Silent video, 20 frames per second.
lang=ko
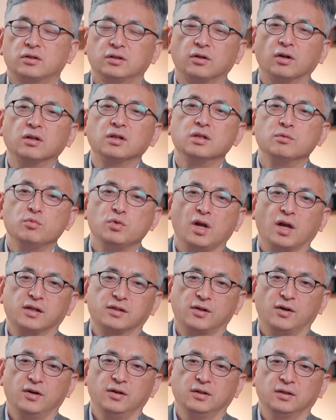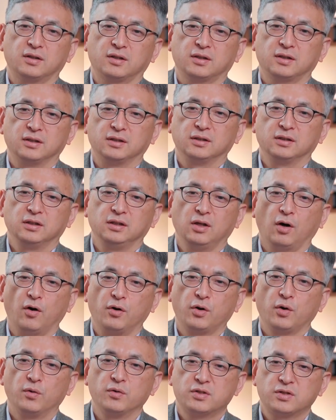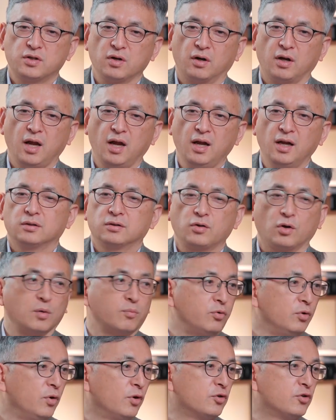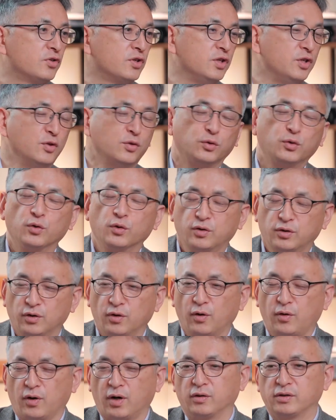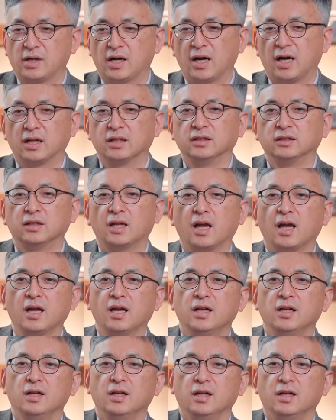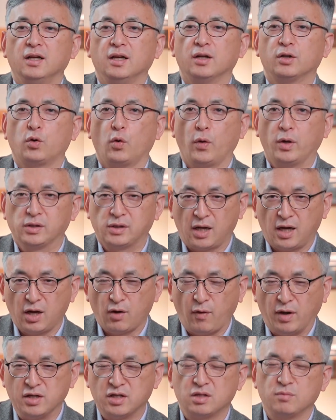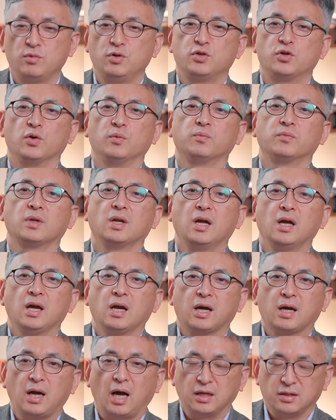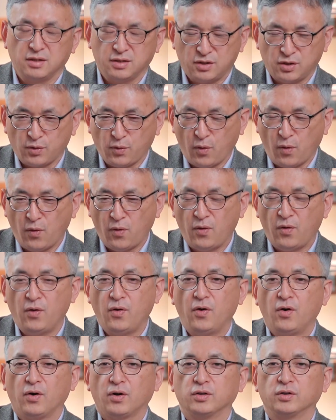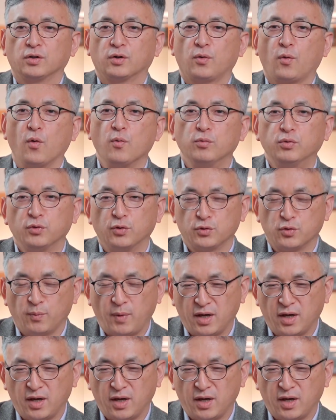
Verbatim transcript: 그런 의미에서 그 이 어려운 시절에 저를 불러주신 이유도 그럴 거라고 생각하는데 네, 교회사에 관심을 좀 가지시고 그 공부도 좀